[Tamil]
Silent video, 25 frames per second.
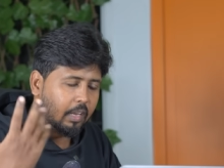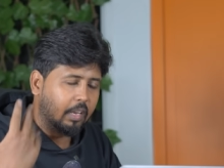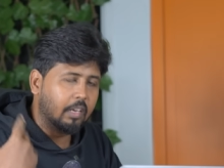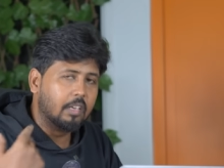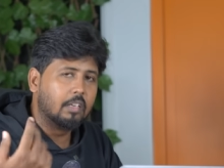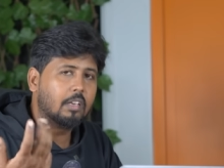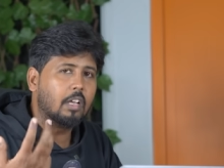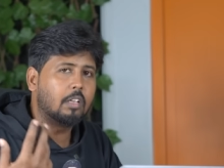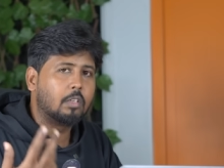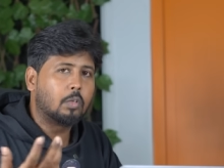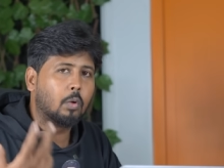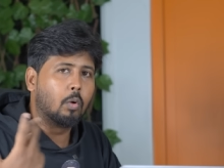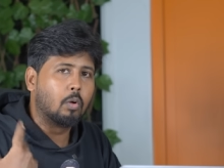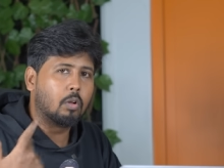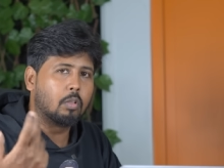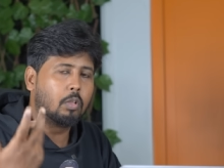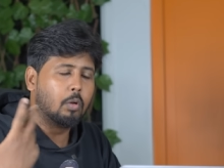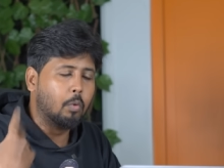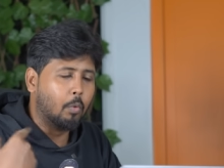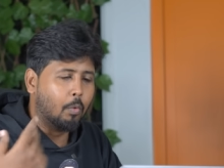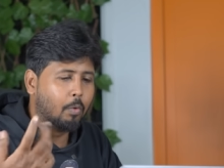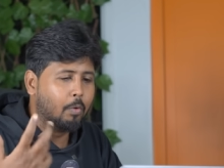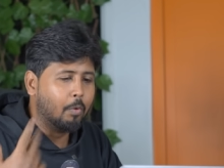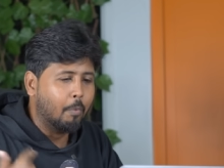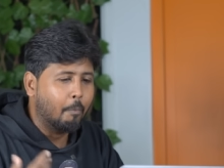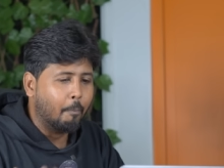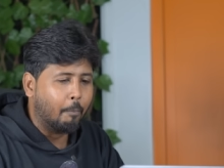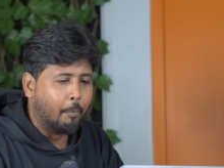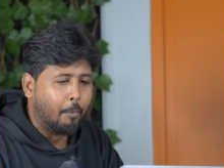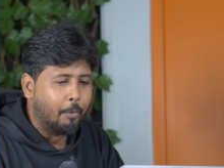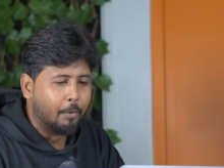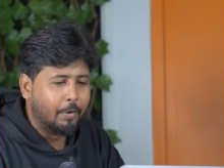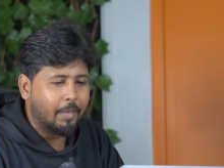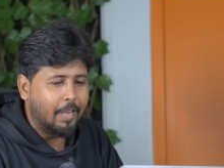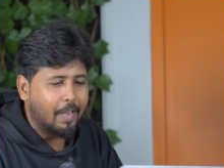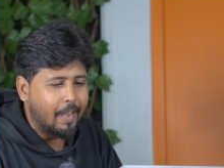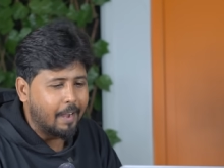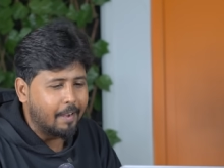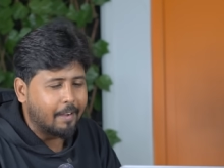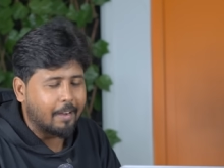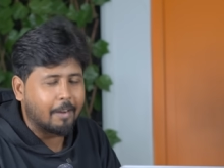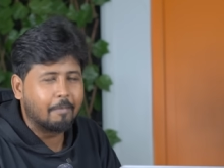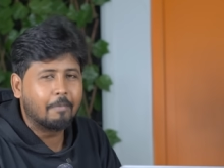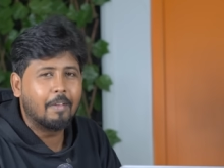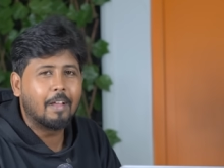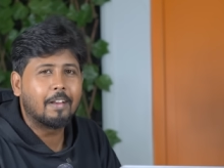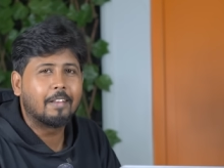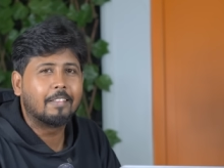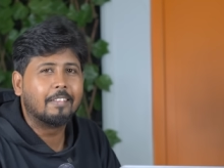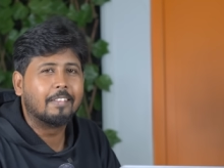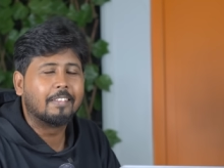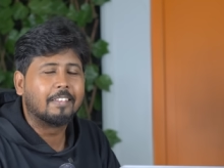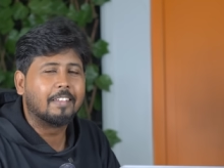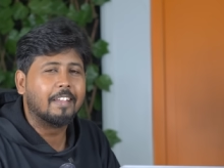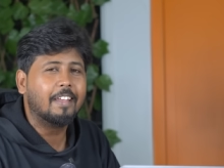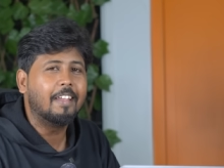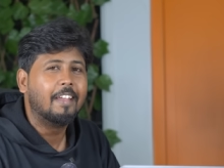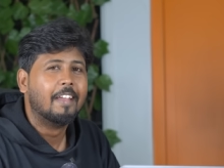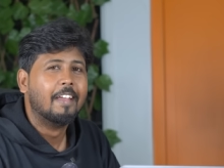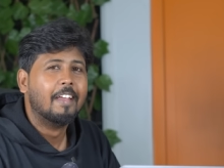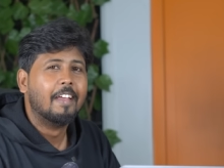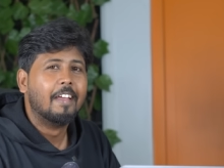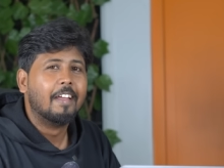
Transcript: என்ன சொல்றதுன்னு ஒன்றும் புரியலன்ற மாதிரி இருந்துச்சு